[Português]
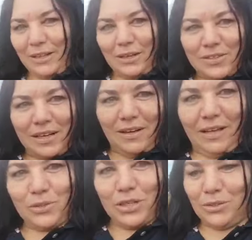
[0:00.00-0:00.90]
Aí no
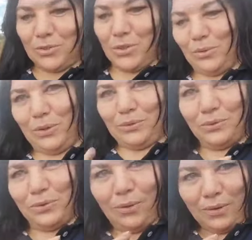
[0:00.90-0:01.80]
celular do Genilson eu não,
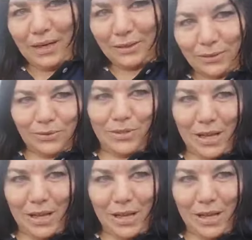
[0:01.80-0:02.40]
não entro no,